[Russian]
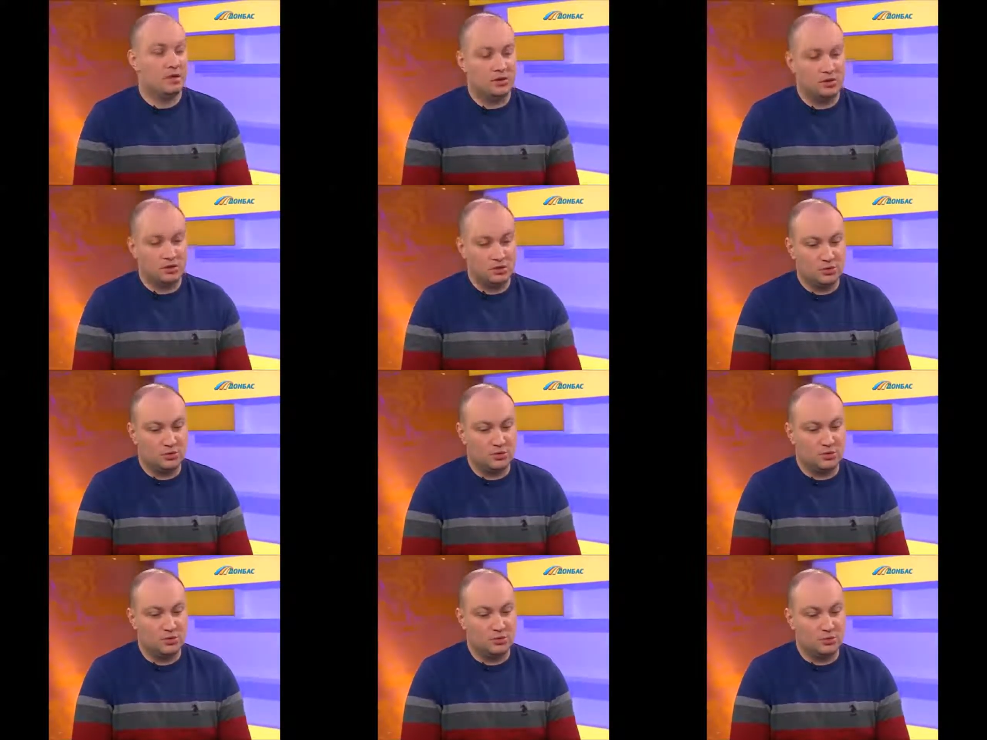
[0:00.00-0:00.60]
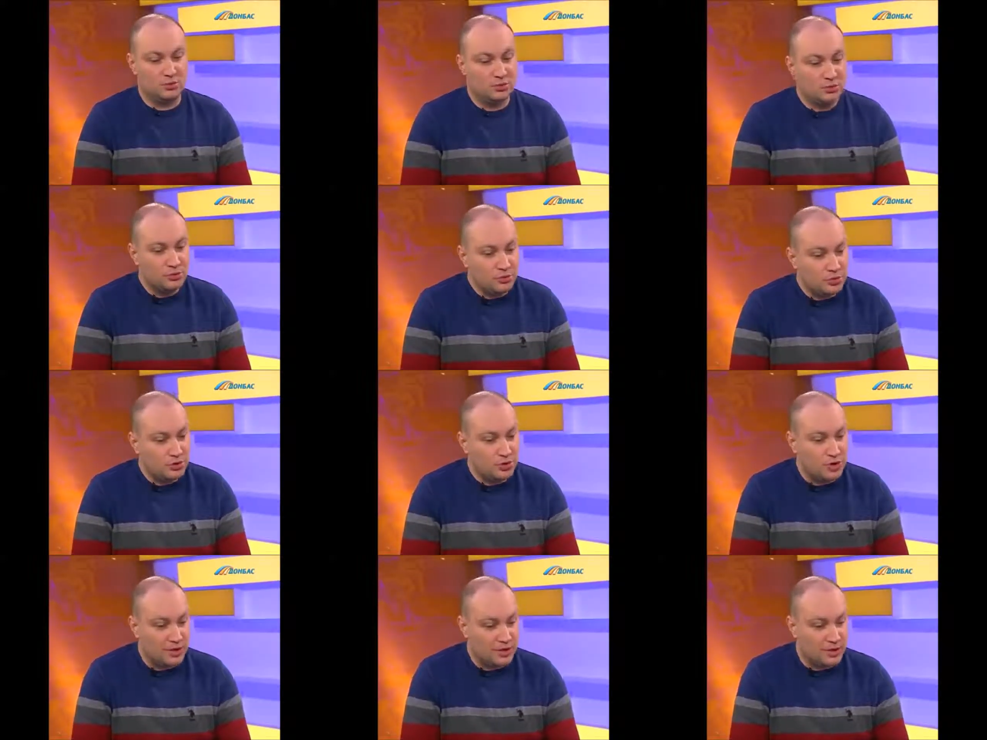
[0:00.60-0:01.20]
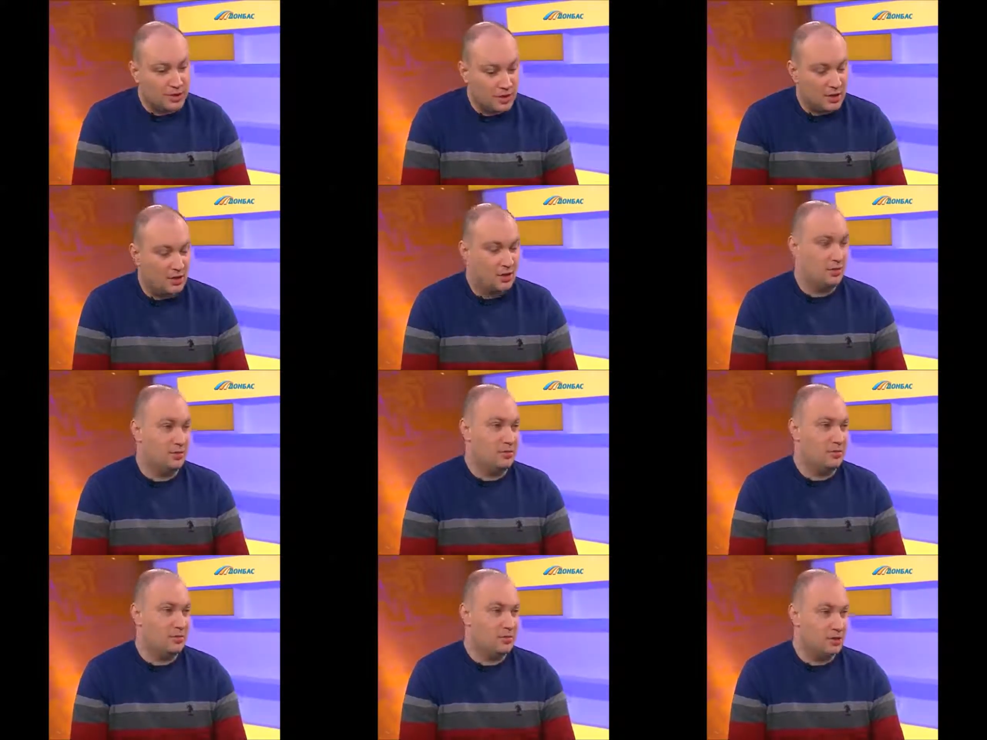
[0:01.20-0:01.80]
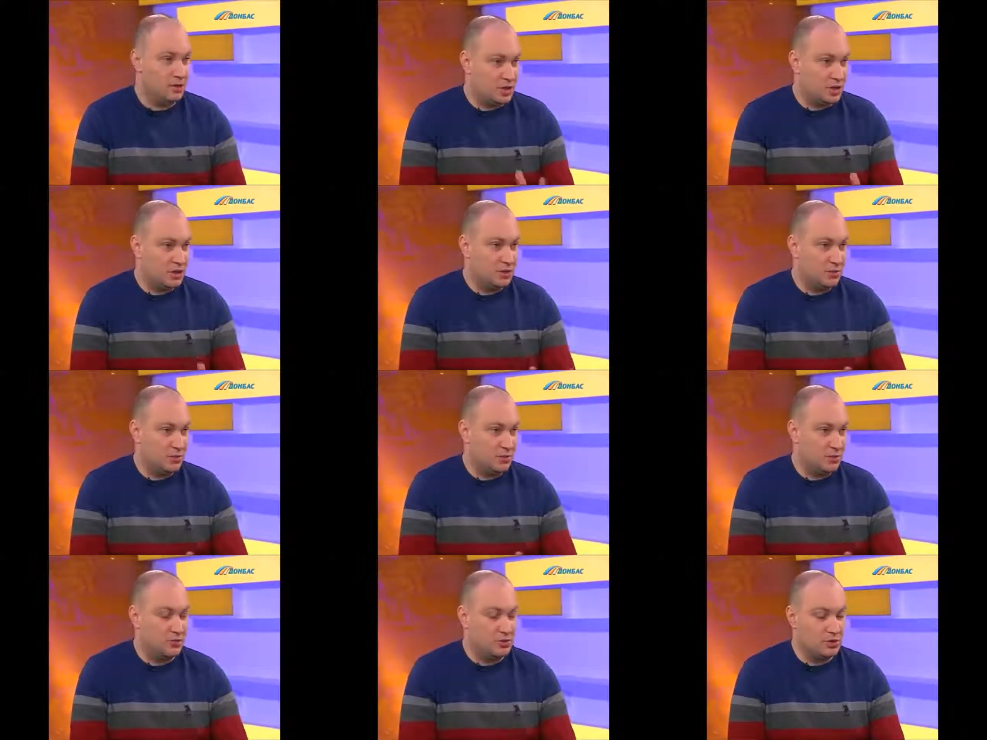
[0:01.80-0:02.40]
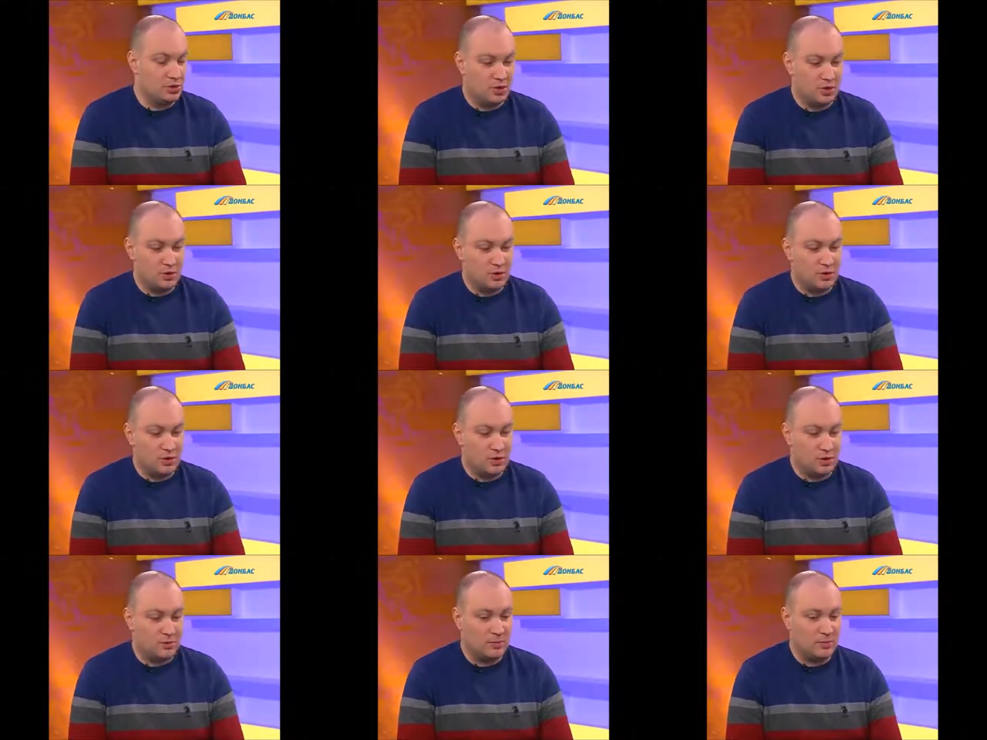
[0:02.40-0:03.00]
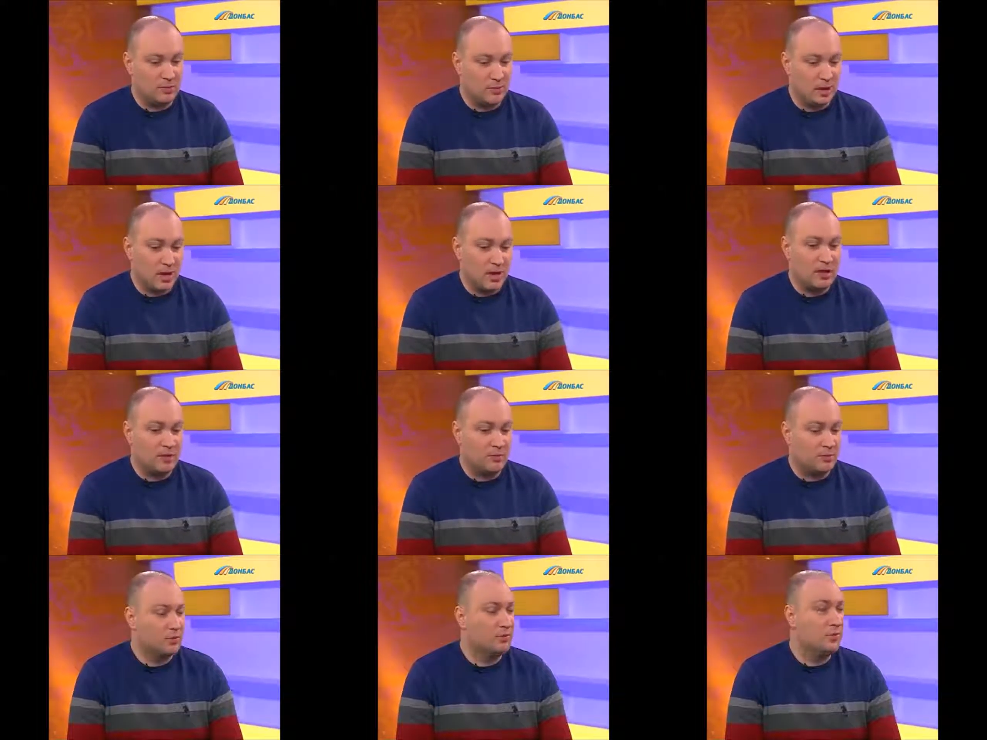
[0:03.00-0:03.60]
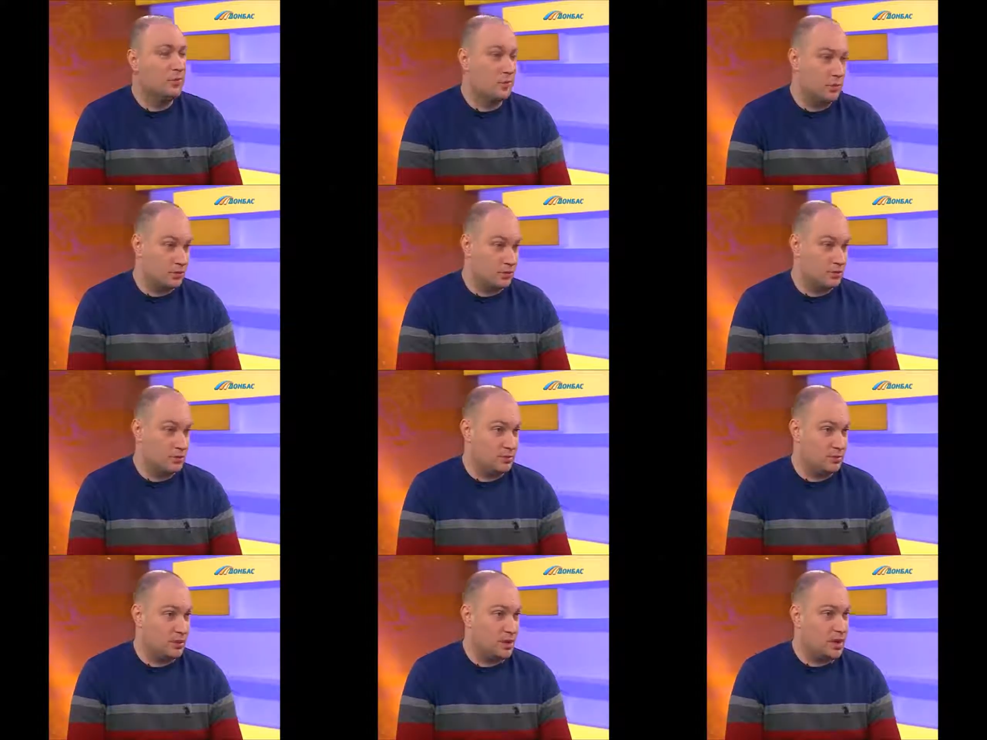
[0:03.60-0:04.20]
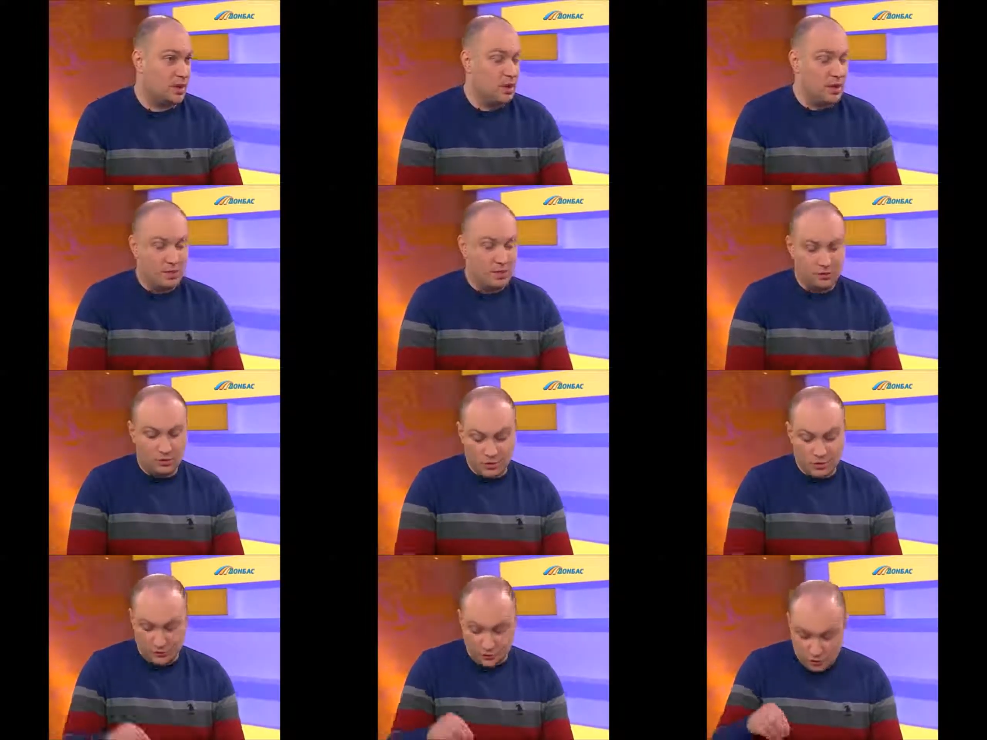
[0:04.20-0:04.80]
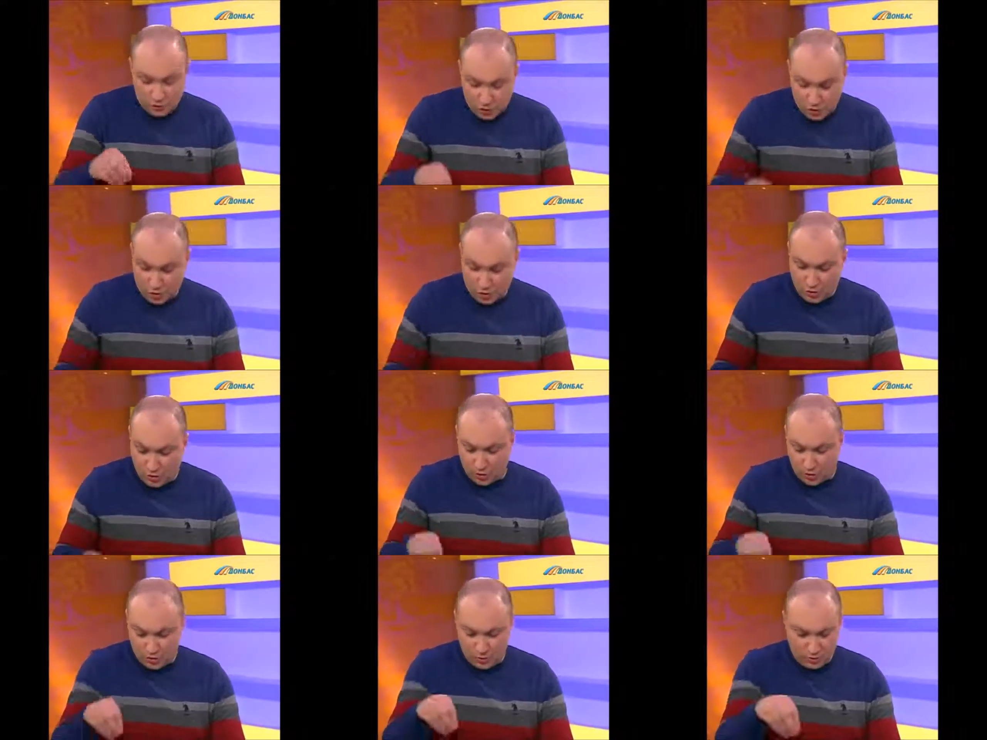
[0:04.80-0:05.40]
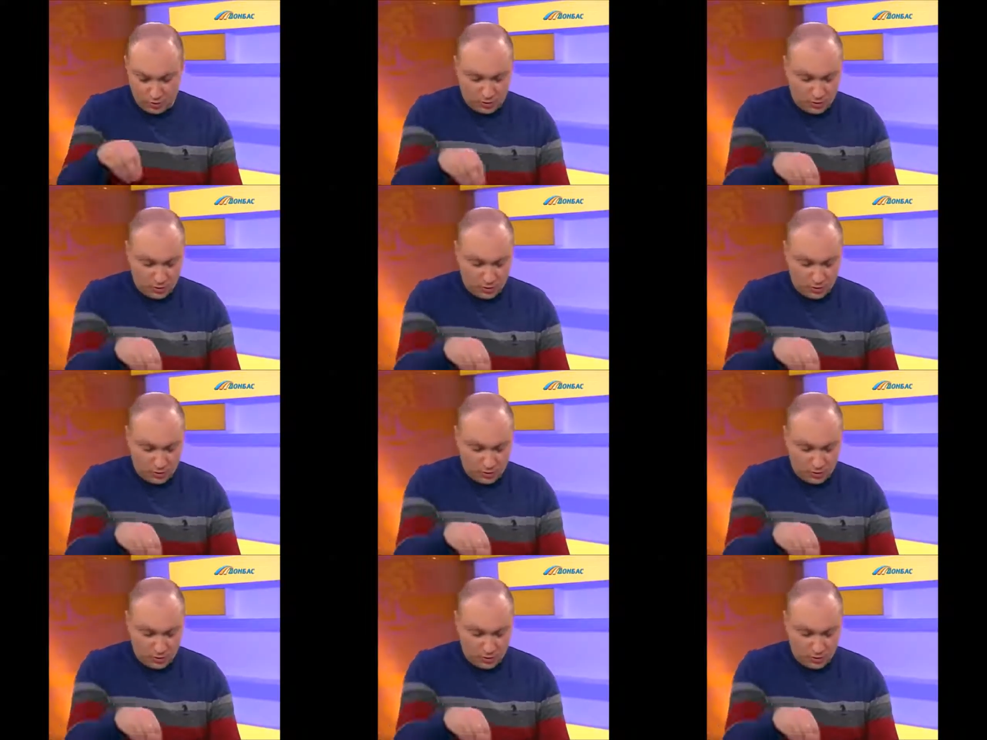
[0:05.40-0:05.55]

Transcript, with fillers: что будущее, ближайшее будущее этих предприятий под вопросом. То есть в чью